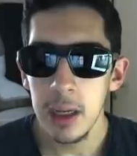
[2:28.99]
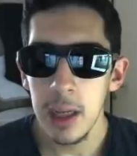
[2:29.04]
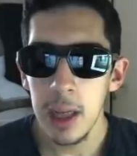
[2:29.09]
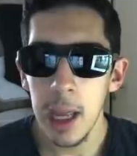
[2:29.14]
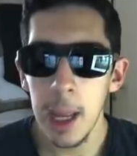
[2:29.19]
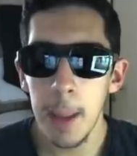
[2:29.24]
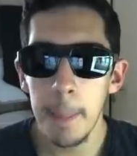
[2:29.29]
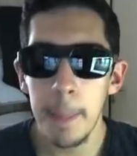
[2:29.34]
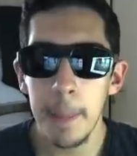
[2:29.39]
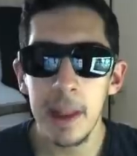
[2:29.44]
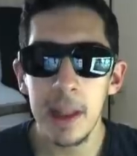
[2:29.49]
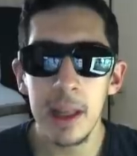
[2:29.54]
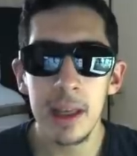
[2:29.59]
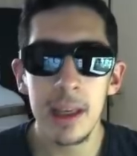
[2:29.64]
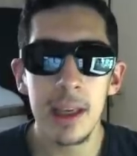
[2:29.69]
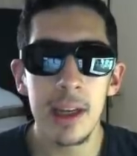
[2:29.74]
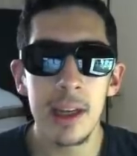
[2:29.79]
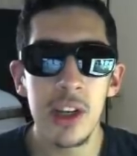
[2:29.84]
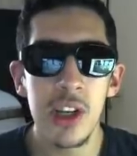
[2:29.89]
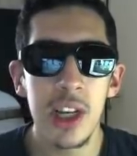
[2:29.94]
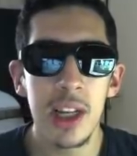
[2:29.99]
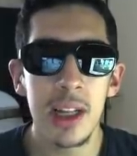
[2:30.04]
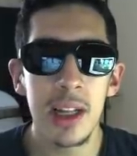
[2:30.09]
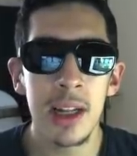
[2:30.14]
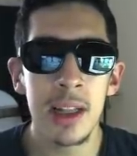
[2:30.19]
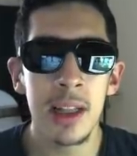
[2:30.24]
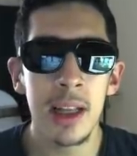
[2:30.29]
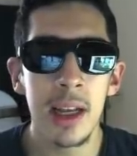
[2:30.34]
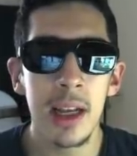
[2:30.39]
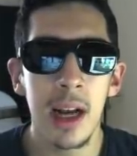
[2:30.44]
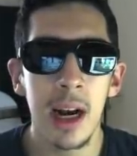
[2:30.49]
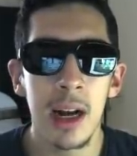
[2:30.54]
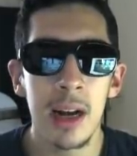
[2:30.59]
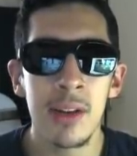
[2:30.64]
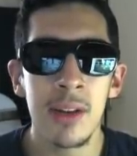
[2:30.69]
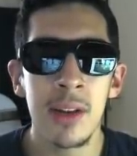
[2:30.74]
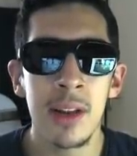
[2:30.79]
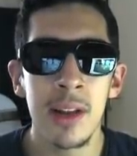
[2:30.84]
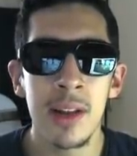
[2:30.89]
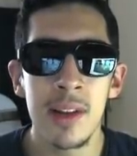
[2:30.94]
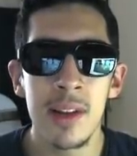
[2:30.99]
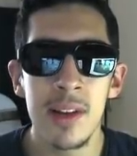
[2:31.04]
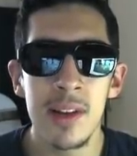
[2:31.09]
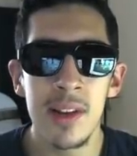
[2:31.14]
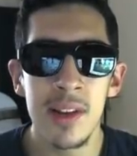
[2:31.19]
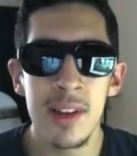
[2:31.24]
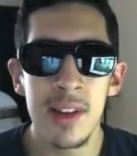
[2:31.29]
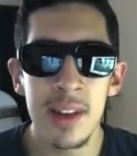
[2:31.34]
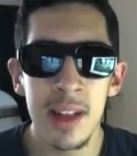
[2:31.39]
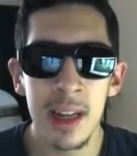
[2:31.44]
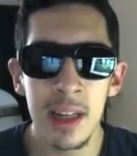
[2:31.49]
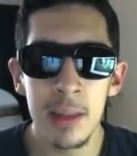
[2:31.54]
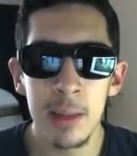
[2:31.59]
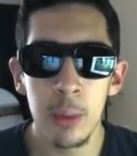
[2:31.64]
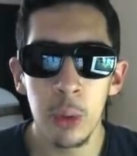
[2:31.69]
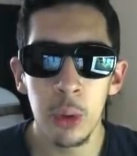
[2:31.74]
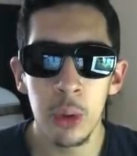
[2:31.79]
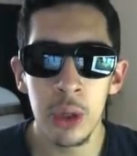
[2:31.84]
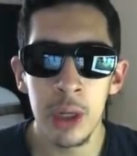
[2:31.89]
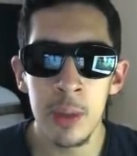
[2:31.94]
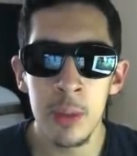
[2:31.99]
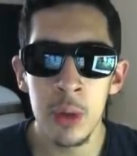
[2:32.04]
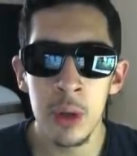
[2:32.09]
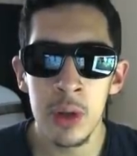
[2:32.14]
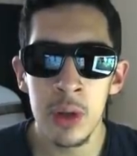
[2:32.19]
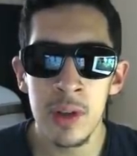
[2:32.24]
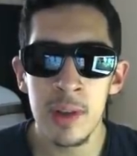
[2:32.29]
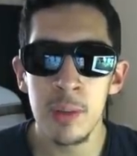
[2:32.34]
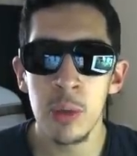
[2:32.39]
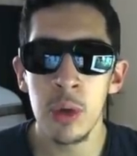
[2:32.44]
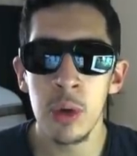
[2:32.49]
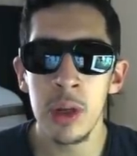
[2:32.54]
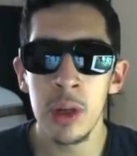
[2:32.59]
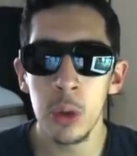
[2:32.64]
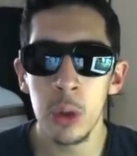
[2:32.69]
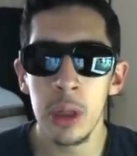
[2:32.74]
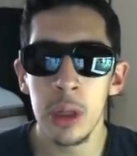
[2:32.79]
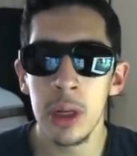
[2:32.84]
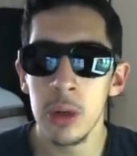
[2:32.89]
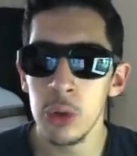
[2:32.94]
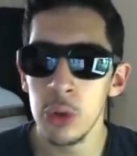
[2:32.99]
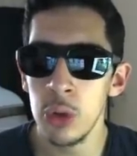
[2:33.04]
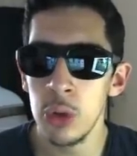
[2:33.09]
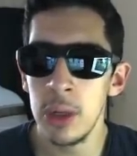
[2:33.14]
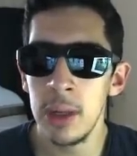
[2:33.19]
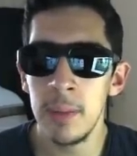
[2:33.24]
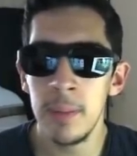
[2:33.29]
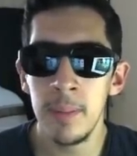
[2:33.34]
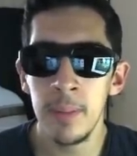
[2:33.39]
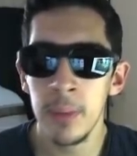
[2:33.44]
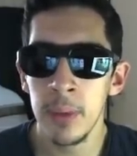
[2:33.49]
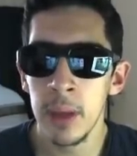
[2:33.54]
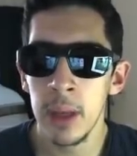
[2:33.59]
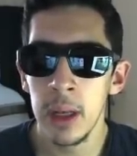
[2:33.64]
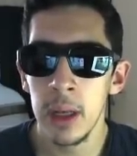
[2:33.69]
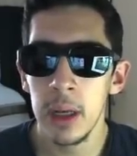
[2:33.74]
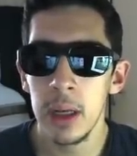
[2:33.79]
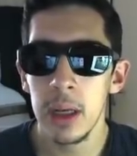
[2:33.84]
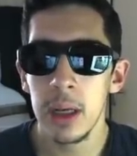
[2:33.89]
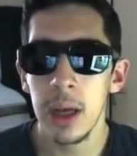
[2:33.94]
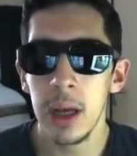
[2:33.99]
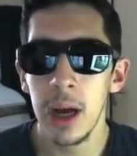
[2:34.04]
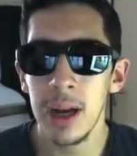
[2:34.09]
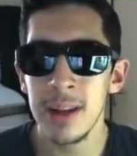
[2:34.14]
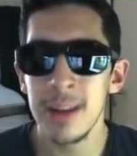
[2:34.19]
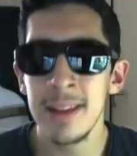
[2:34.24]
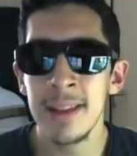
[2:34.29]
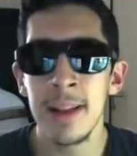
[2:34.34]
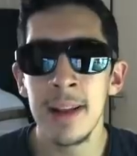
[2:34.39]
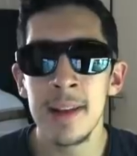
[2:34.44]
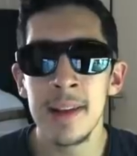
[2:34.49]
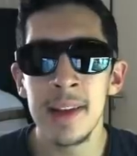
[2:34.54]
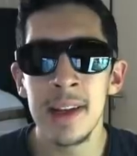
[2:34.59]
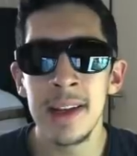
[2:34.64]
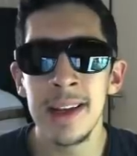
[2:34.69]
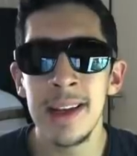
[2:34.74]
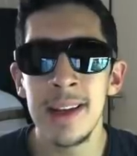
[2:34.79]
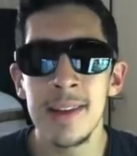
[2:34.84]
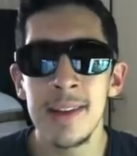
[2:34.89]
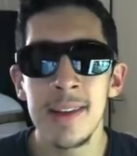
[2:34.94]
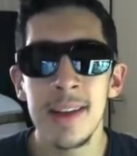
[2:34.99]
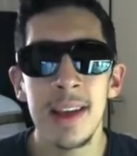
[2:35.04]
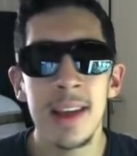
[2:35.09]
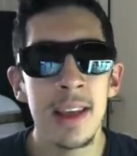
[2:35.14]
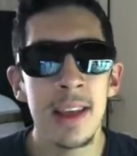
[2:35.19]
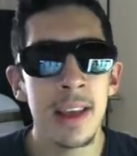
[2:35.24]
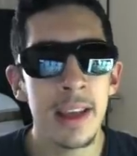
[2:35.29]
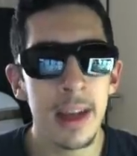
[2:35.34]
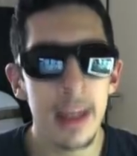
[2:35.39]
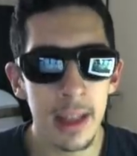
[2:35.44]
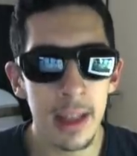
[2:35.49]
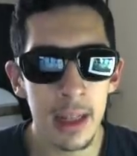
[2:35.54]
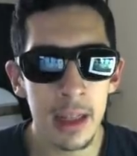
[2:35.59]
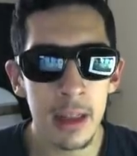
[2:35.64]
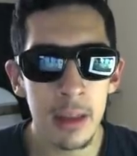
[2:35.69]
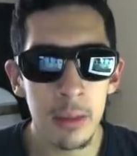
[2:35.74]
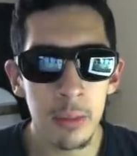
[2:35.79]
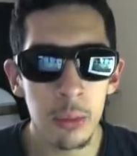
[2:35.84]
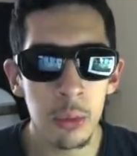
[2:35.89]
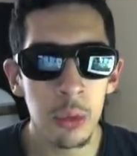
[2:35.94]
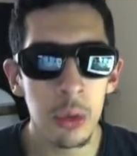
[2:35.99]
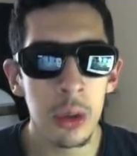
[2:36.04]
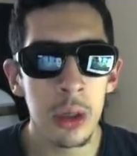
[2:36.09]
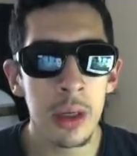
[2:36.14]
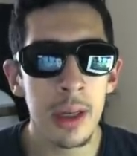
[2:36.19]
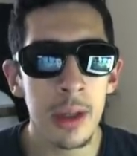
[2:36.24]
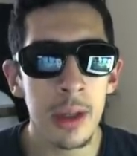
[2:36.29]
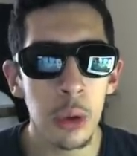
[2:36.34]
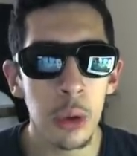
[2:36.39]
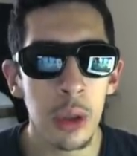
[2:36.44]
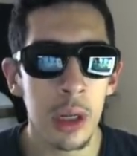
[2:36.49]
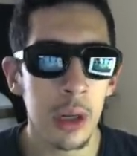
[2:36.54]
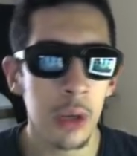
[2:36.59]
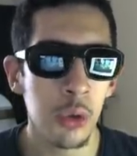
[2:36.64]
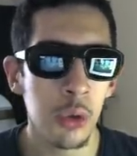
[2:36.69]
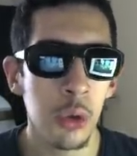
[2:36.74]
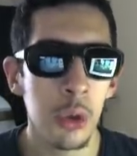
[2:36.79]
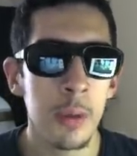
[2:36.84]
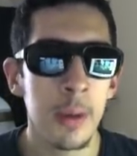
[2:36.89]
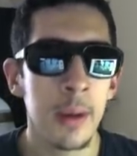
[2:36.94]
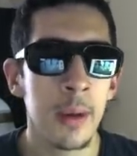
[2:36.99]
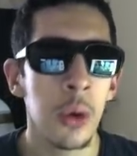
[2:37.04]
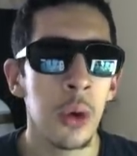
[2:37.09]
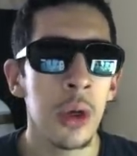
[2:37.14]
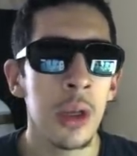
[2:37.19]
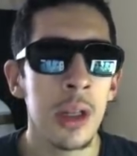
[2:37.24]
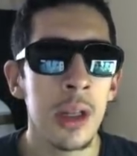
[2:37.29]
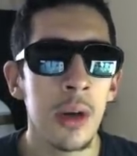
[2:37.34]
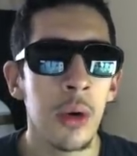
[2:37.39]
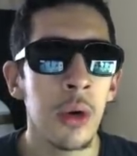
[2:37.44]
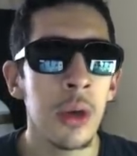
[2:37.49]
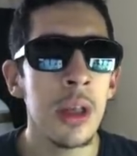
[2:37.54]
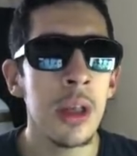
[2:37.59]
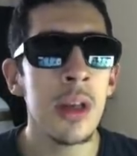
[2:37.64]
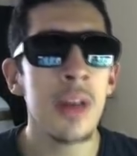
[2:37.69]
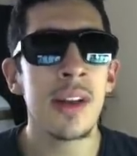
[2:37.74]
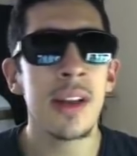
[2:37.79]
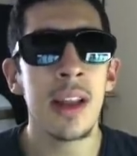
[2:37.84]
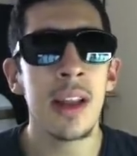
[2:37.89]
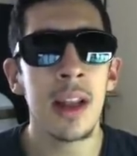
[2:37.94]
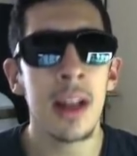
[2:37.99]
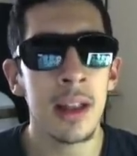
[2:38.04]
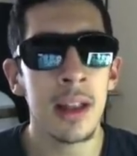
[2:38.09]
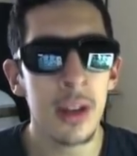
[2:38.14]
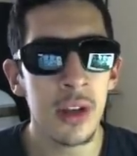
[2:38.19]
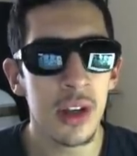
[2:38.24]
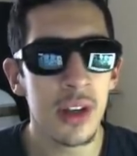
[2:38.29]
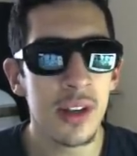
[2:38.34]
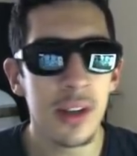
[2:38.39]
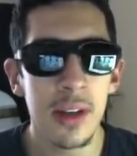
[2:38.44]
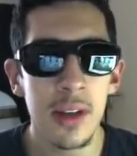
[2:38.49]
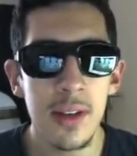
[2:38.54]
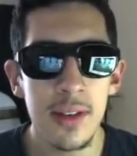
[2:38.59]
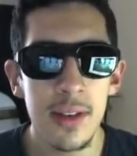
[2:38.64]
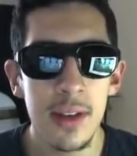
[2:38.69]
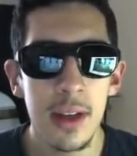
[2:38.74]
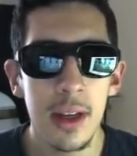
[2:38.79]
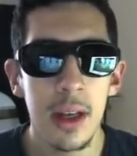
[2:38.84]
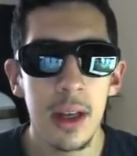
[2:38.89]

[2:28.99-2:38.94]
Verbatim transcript: E, Balak gerçekten de kartında yazan istatistikler gibi oynamıyor. Size bunu net olarak söyleyeyim. Kartında yazan neyse yalan. Bunu net olarak söyleyeyim. Hani oyna, oyunun zaten anlayacaksınız.